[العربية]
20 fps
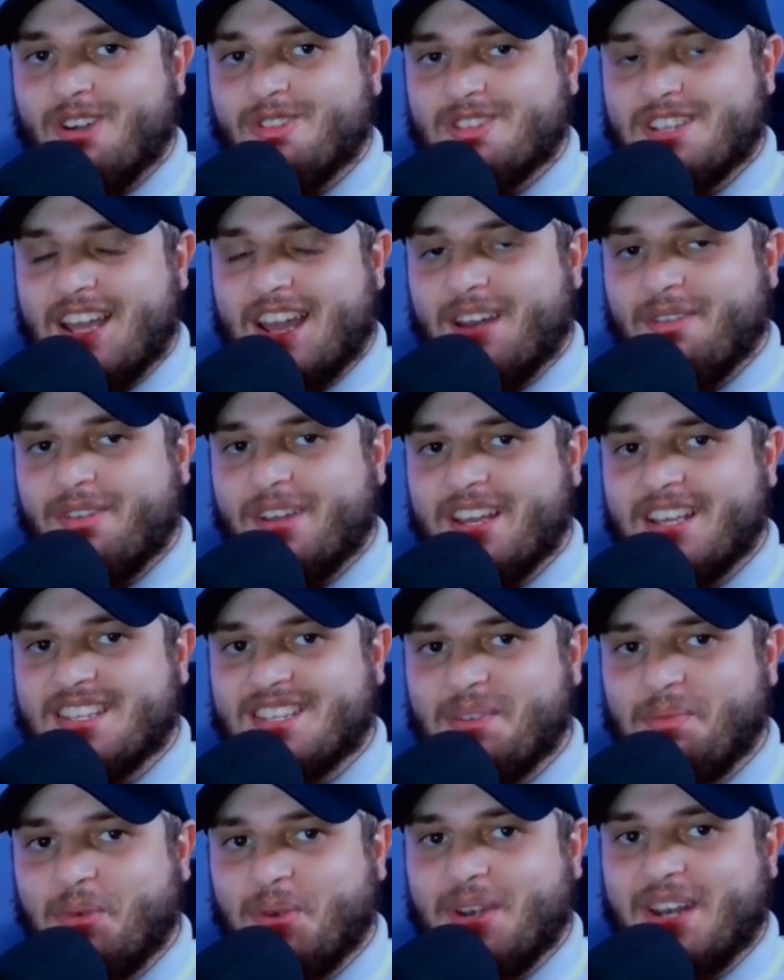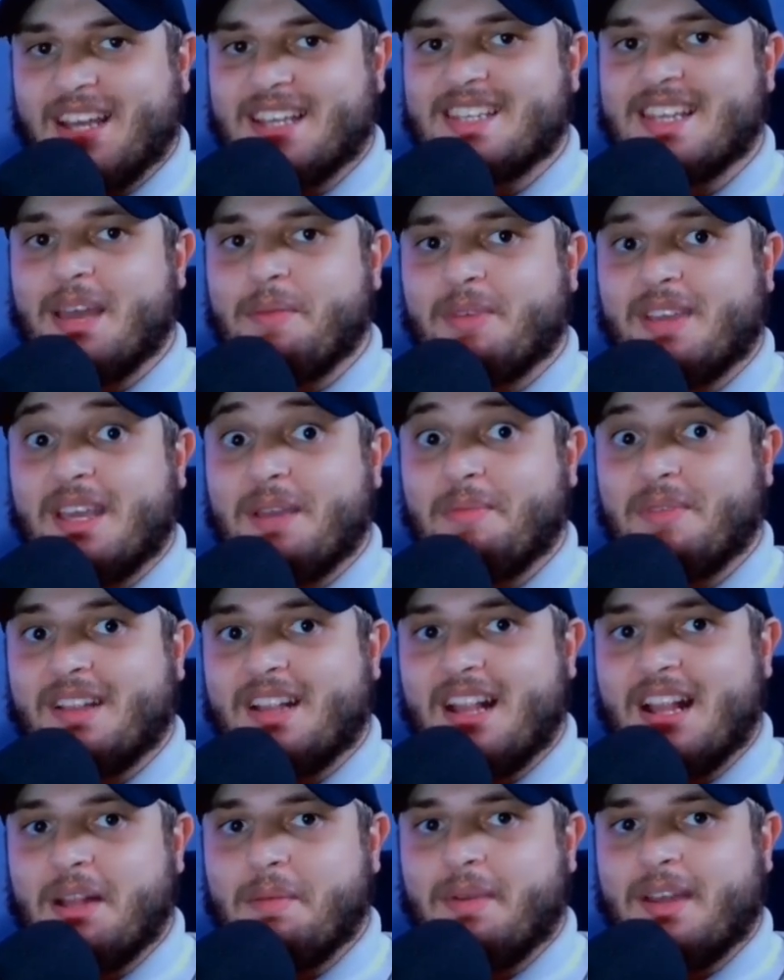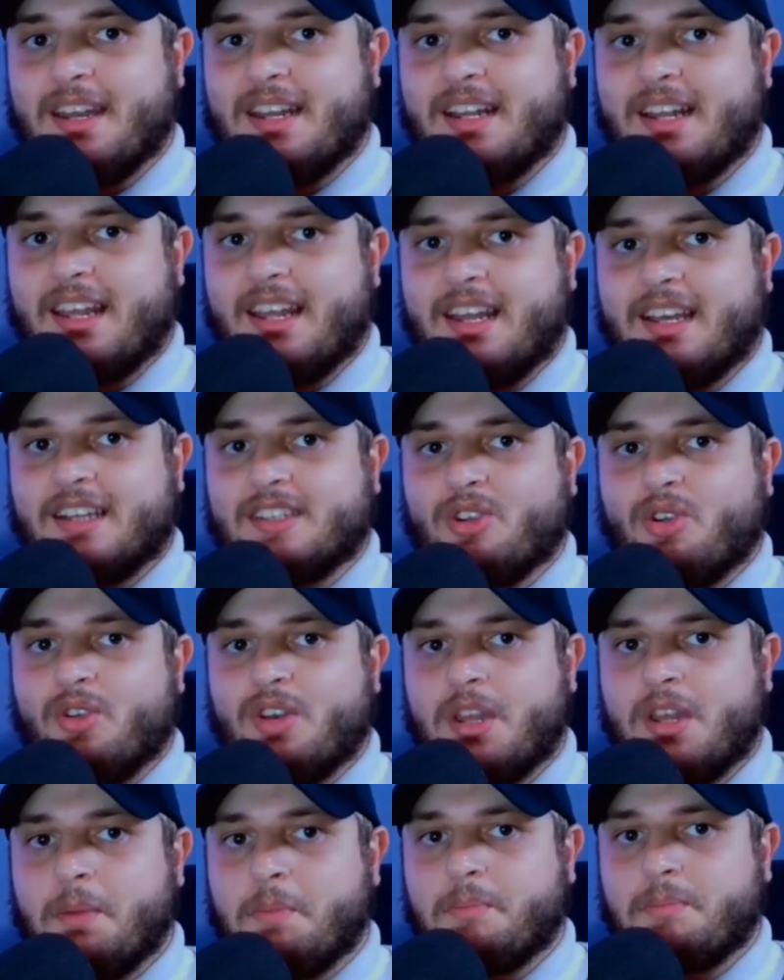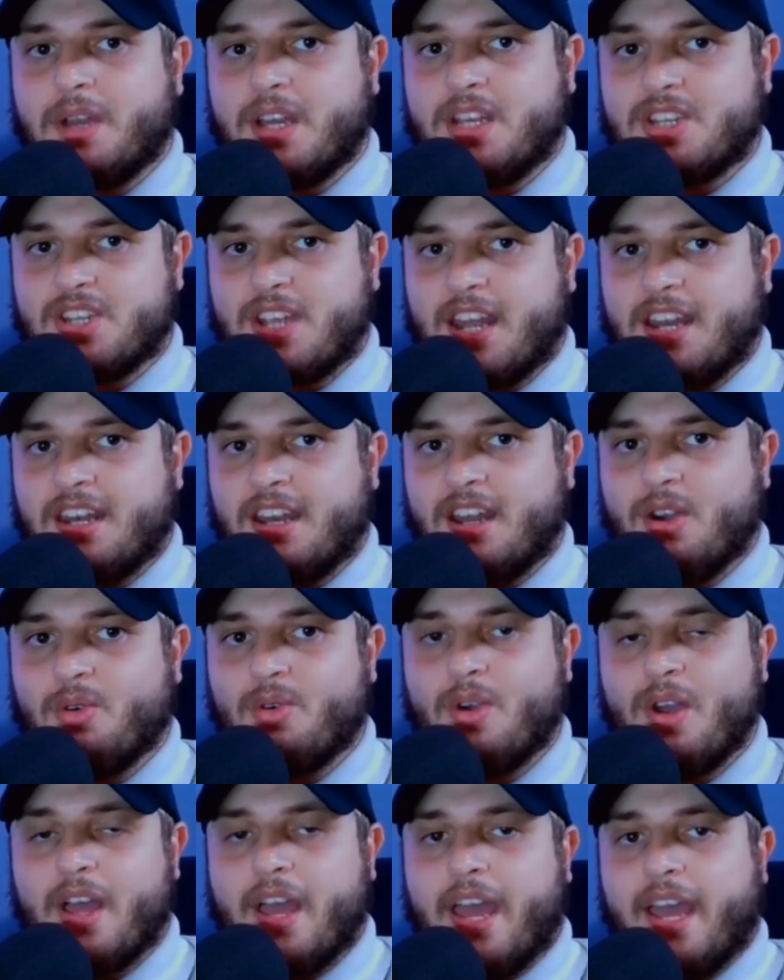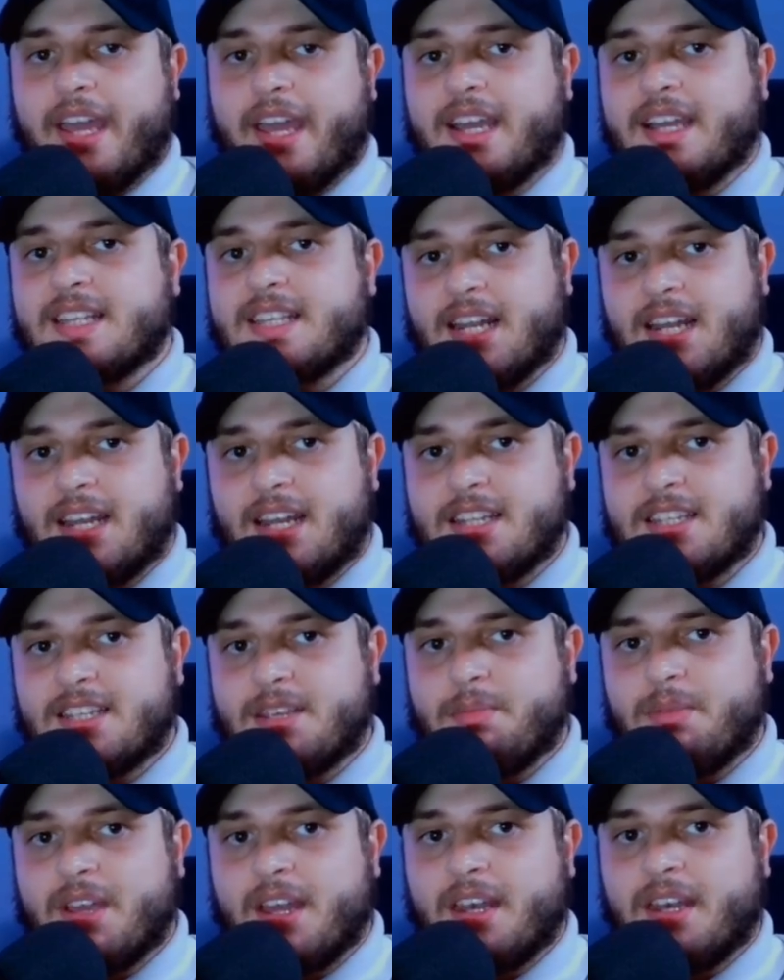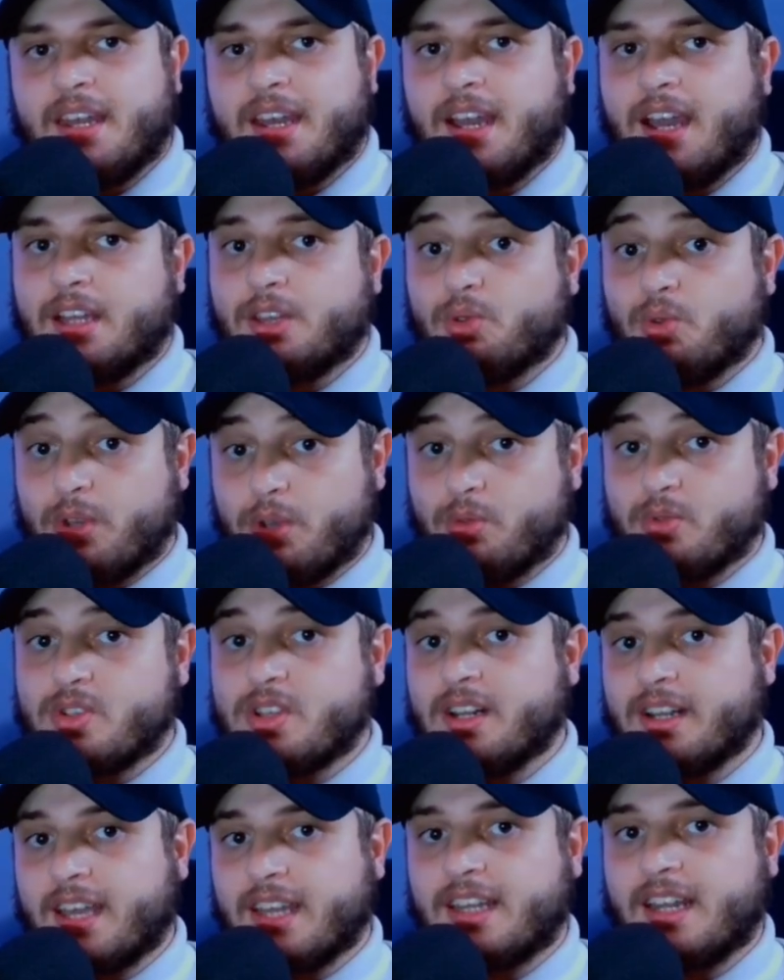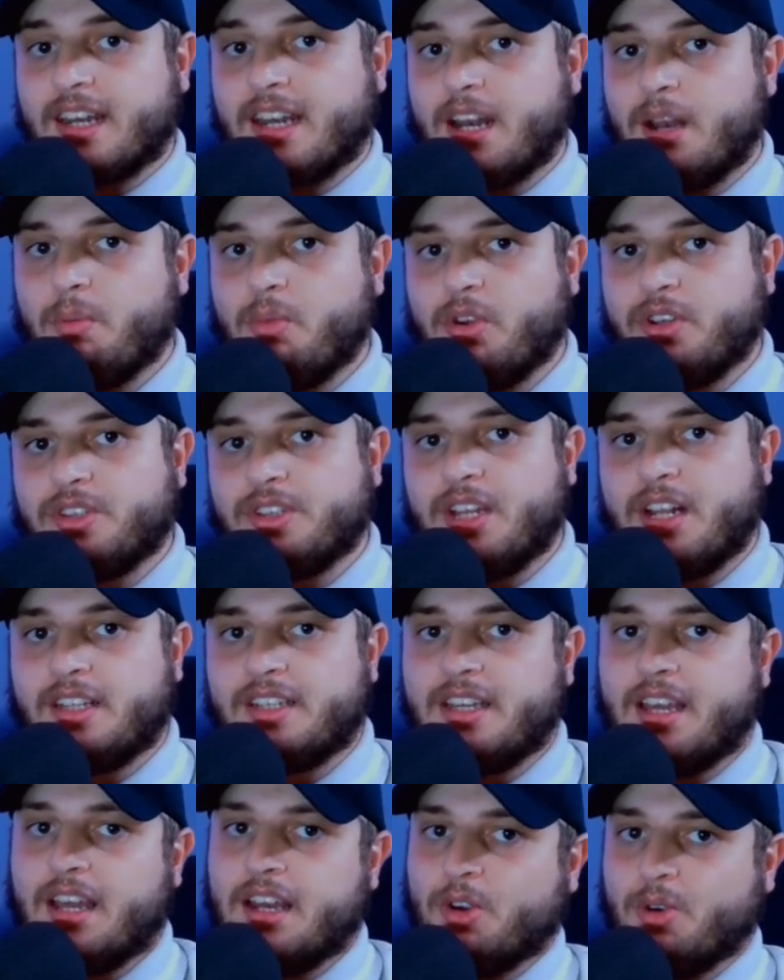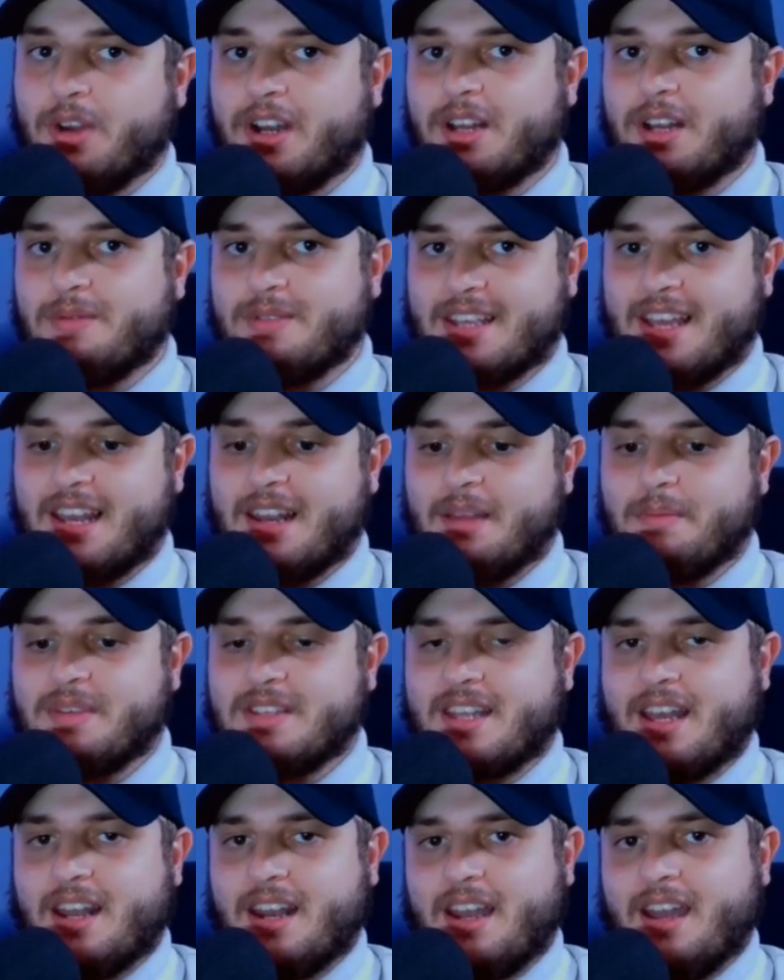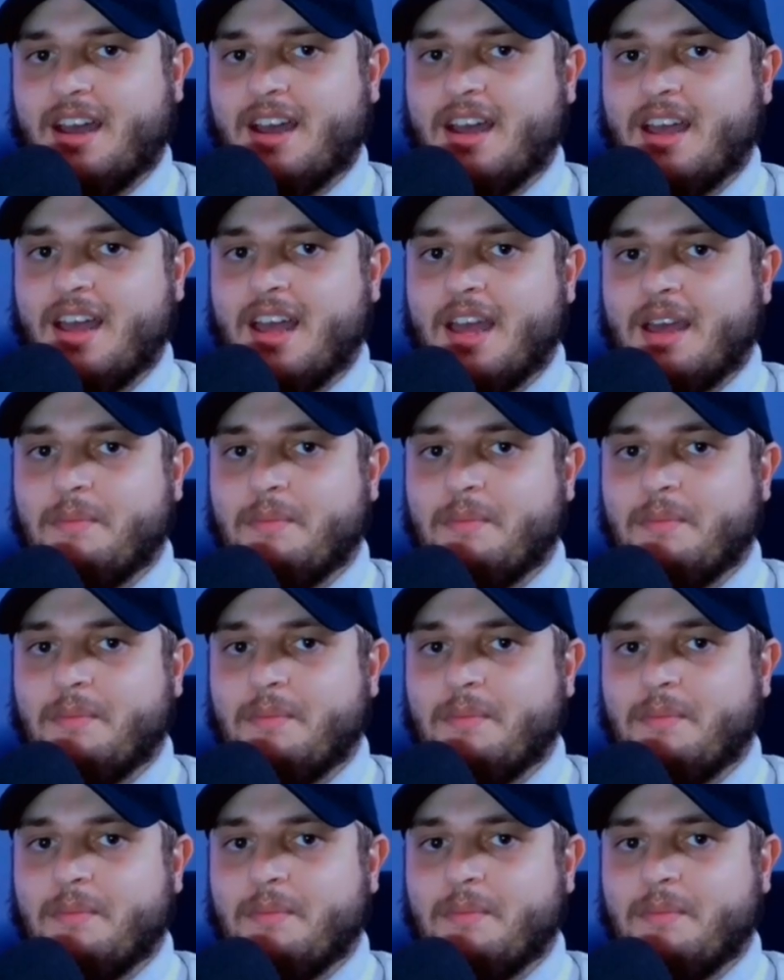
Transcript: وتيعرف الاسم والنسب كيبدل البريد الالكتروني باش انه يحصل على تبيان النقاط وكيوصل كذلك للمعدل ديالك وهذه المساله بصراحه